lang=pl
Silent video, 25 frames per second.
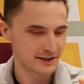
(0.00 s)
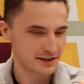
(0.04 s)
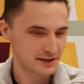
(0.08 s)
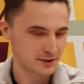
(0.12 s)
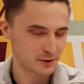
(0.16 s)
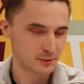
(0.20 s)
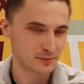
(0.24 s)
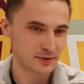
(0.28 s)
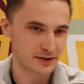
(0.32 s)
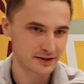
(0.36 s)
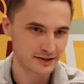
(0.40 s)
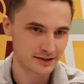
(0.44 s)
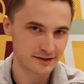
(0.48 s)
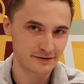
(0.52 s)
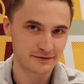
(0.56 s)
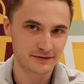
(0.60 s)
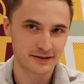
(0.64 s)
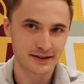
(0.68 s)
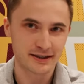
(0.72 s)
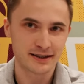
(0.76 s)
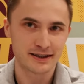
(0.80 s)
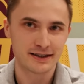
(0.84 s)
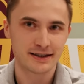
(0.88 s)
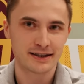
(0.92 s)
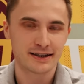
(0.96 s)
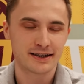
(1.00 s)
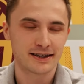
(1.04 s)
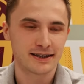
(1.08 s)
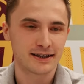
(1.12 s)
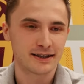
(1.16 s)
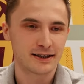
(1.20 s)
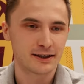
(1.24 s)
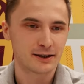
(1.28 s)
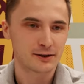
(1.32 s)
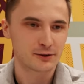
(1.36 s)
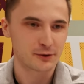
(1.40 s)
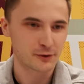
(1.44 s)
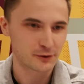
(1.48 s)
jest obraźliwy,
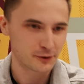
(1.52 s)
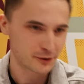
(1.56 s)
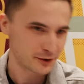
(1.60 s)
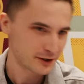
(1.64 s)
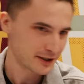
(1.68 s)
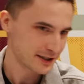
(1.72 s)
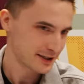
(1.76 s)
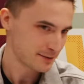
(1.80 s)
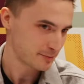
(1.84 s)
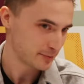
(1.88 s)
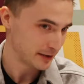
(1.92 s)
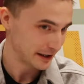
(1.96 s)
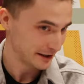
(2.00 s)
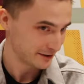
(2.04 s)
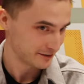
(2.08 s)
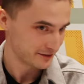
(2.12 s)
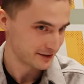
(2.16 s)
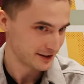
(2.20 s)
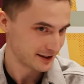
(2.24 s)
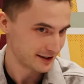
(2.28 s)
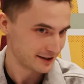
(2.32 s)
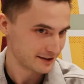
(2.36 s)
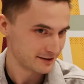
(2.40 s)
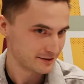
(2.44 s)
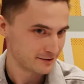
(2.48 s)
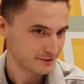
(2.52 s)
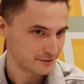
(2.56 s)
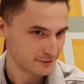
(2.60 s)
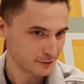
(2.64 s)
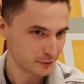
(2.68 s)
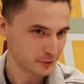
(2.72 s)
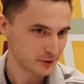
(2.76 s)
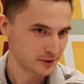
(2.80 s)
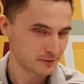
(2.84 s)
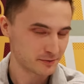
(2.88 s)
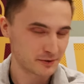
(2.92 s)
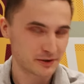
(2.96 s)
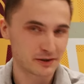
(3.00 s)
to to jest prawda. W
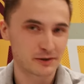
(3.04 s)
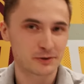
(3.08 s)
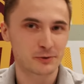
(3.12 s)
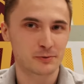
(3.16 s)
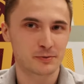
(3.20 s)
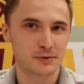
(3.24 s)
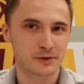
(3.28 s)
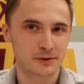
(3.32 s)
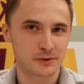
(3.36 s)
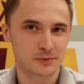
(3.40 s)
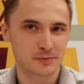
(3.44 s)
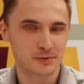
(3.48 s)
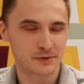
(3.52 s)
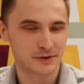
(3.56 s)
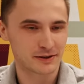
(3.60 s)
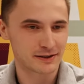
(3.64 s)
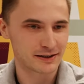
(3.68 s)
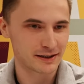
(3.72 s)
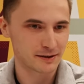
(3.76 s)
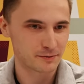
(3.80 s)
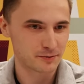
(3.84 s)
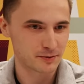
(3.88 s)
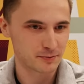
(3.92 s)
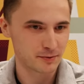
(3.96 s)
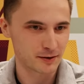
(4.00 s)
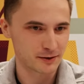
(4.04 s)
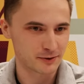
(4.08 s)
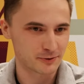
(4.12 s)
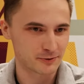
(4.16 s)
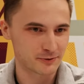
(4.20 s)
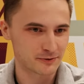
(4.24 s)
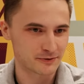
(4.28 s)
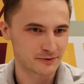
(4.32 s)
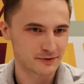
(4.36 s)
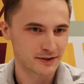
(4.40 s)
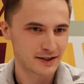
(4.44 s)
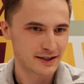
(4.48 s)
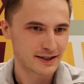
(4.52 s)
85% mhm.
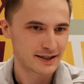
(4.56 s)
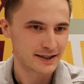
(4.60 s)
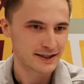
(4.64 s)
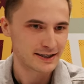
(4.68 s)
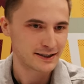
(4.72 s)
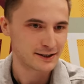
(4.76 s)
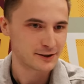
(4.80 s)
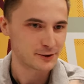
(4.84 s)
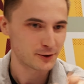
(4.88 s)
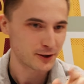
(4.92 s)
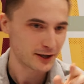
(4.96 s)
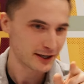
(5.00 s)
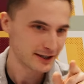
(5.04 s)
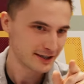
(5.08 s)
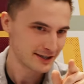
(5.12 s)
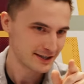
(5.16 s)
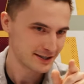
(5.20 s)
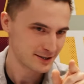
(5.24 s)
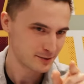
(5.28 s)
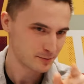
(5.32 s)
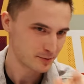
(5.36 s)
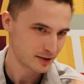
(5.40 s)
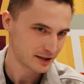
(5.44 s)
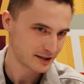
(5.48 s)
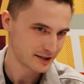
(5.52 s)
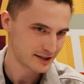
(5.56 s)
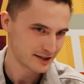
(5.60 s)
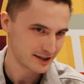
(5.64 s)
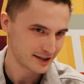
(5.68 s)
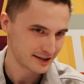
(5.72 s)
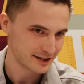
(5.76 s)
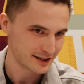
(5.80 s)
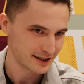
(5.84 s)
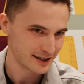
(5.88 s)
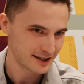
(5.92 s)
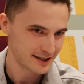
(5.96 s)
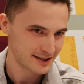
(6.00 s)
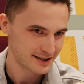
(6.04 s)
przypadków. No ale zobaczcie,
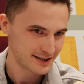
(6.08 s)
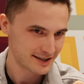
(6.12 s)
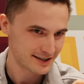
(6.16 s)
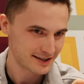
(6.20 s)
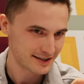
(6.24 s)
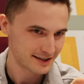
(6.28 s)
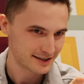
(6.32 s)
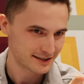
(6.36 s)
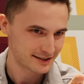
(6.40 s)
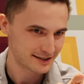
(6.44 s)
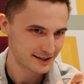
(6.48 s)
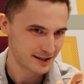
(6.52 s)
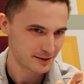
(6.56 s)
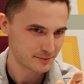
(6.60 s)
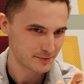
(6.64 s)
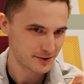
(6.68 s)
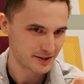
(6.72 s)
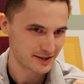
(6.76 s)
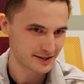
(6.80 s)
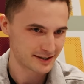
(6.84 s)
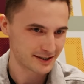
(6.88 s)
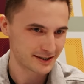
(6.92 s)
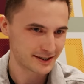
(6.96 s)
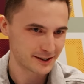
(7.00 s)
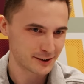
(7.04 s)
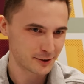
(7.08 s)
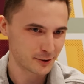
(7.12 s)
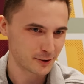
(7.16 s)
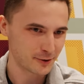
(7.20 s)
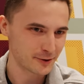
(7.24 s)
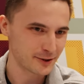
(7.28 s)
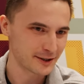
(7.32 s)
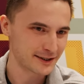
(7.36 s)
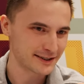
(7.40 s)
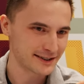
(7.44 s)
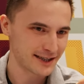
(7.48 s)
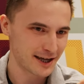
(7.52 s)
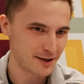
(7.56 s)
teraz tam jest
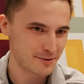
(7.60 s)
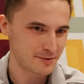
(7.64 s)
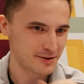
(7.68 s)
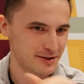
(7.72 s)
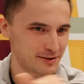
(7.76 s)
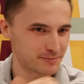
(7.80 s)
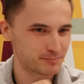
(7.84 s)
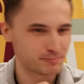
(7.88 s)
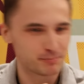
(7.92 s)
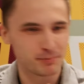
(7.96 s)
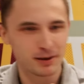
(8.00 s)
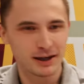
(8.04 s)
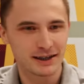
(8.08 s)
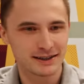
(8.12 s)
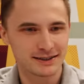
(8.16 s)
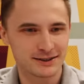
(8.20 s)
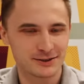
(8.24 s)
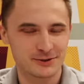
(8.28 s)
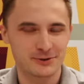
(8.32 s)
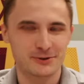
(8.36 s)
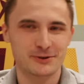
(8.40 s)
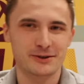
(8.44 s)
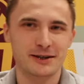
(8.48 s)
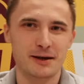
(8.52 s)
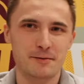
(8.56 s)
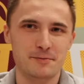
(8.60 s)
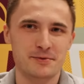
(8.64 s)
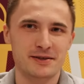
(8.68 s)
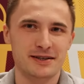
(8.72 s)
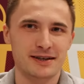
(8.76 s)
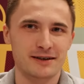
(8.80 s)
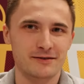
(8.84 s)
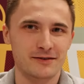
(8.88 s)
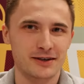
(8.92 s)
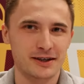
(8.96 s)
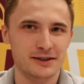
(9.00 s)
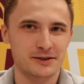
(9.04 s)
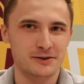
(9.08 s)
recall i tam jest bardzo
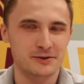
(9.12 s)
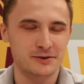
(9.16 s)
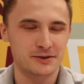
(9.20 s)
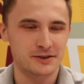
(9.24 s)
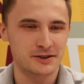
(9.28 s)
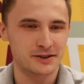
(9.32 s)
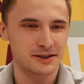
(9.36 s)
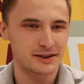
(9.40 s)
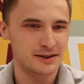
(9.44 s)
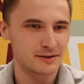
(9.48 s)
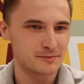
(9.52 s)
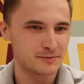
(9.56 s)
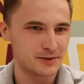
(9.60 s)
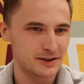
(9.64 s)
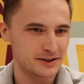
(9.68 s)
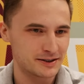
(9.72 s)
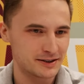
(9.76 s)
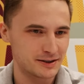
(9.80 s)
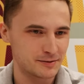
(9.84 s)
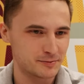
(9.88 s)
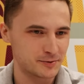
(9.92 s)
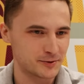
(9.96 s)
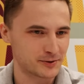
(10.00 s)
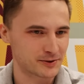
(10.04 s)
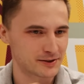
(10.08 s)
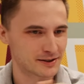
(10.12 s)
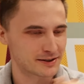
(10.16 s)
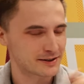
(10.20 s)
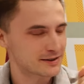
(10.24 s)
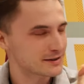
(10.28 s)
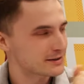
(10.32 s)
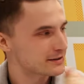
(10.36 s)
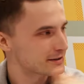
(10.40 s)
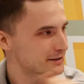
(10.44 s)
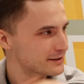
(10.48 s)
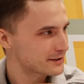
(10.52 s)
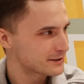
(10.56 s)
kiepska wartość, 17%. I